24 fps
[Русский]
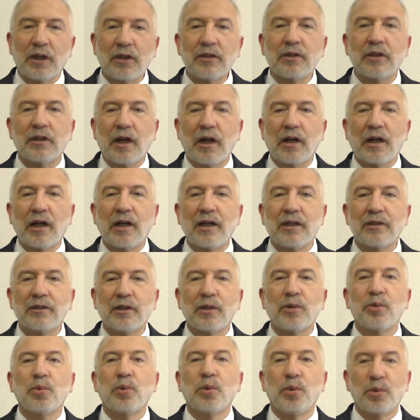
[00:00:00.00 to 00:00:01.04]
это какая-то
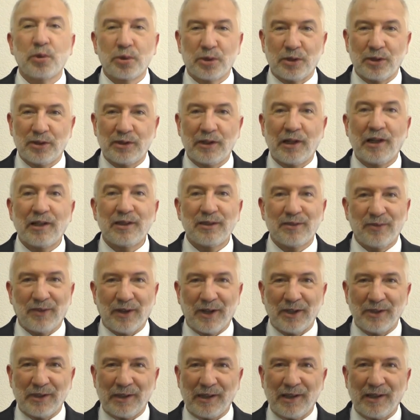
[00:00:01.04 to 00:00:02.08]
должность или
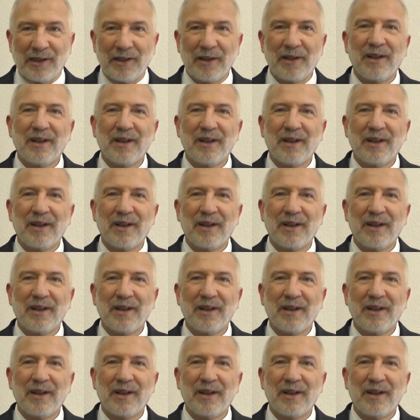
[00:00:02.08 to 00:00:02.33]
звание.